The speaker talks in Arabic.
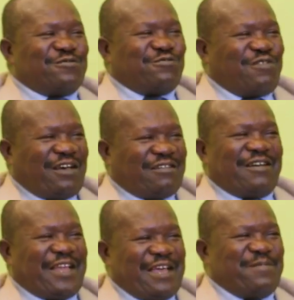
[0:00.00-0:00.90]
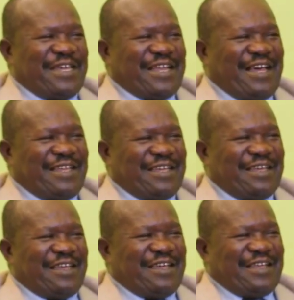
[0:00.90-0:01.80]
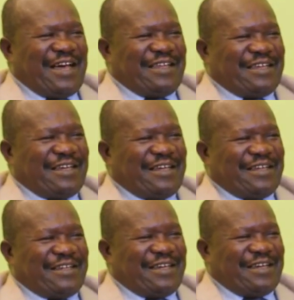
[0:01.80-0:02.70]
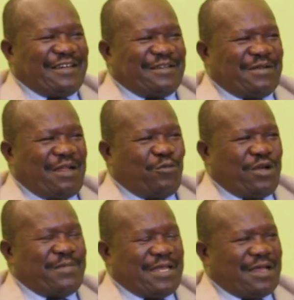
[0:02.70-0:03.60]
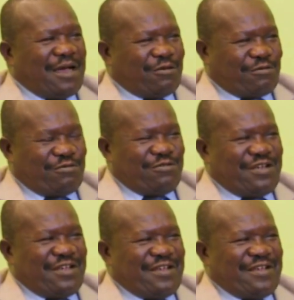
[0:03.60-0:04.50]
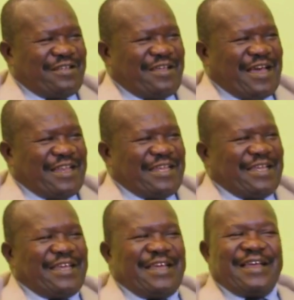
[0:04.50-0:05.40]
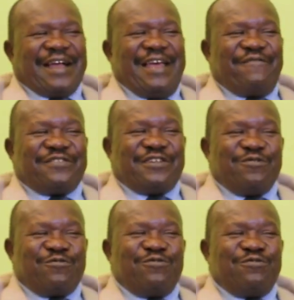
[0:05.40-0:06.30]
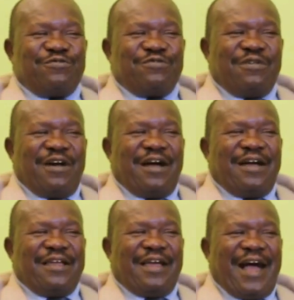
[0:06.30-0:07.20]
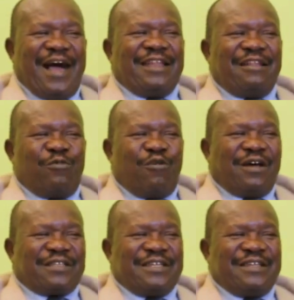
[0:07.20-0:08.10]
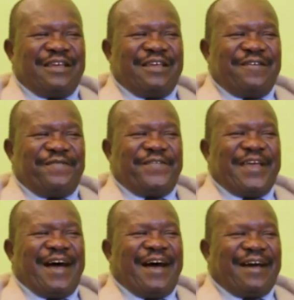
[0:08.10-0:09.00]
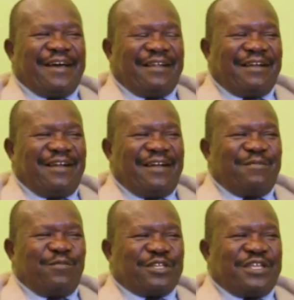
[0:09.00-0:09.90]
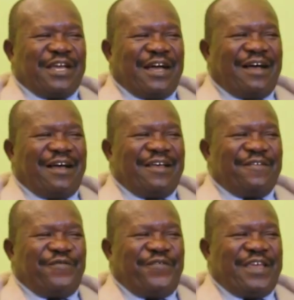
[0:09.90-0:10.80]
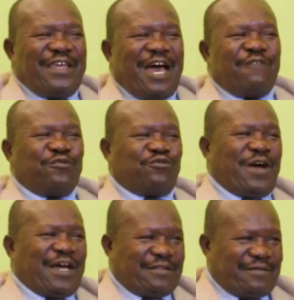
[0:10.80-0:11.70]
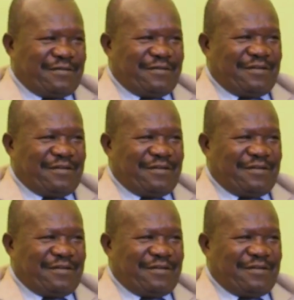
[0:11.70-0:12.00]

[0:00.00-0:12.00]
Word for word: سوق حضاري كبير يعني يعني يعني المويه بالكارو يعني كيف سيكون حال المواطن في اخر منطقه في الفتوحات